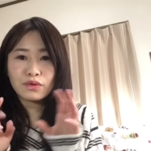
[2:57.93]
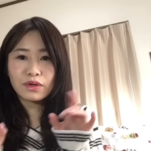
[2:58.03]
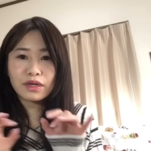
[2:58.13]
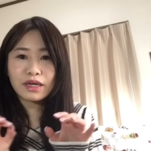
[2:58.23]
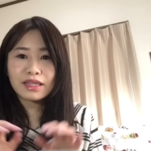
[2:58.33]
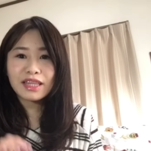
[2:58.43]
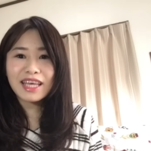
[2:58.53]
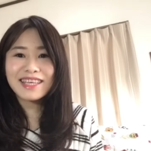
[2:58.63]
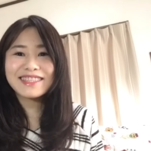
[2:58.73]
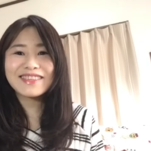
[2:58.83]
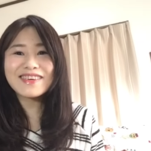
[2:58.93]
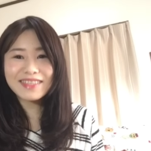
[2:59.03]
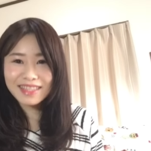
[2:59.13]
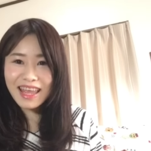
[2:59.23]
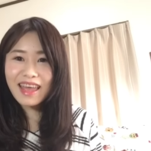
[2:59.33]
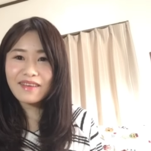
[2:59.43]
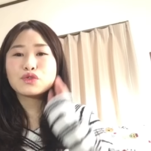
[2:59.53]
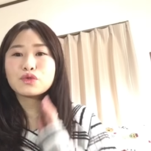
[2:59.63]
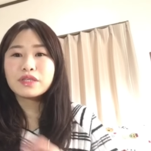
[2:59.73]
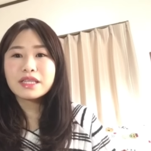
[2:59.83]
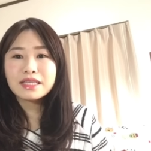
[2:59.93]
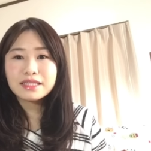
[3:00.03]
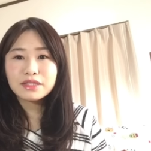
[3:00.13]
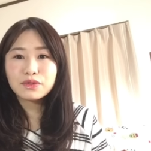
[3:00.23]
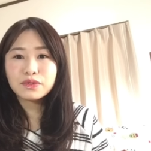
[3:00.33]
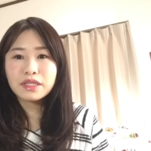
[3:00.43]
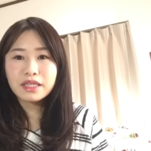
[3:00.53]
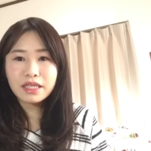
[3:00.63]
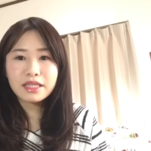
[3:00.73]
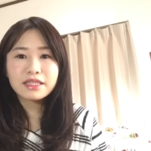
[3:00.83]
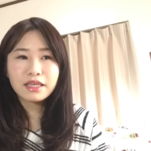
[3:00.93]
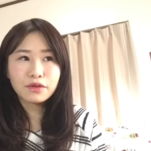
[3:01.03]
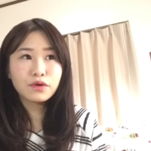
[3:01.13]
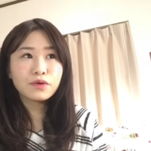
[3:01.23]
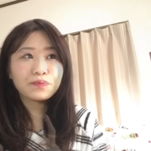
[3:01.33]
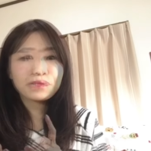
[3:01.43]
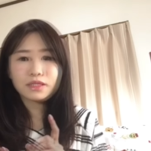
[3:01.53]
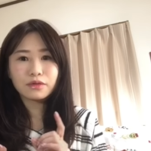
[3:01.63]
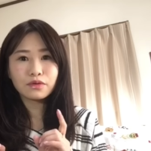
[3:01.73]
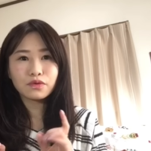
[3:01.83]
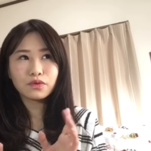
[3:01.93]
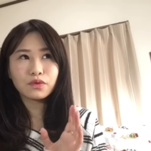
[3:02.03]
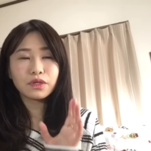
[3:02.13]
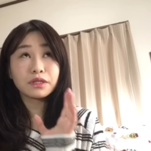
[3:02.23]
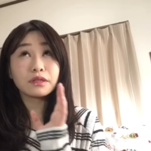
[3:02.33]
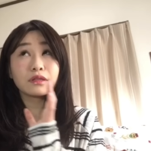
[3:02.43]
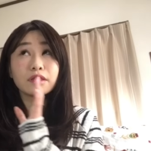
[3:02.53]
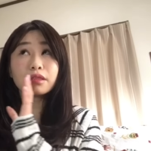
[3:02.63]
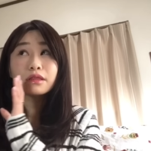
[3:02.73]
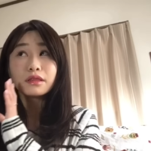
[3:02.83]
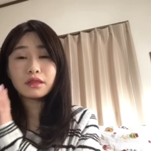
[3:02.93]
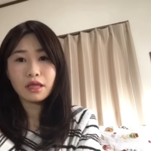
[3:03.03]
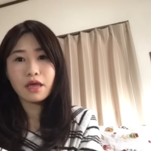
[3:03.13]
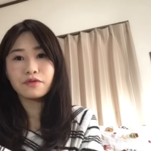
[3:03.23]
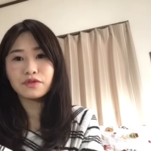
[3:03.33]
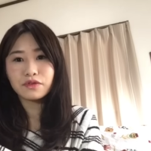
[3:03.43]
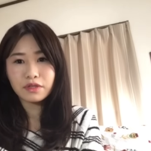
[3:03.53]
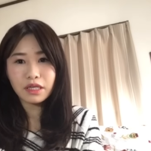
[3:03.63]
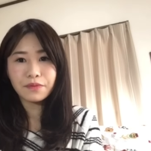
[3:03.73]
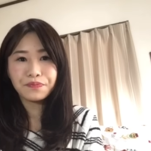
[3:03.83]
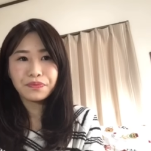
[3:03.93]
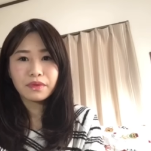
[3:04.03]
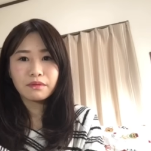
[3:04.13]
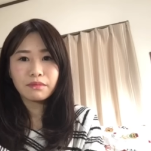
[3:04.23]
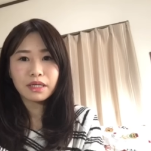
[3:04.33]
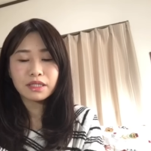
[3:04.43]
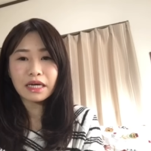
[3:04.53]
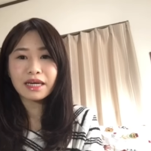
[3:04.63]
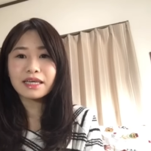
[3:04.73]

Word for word: わーって編集して、と家でじっとしてたんですけど、仕事行って、普通に、まあ社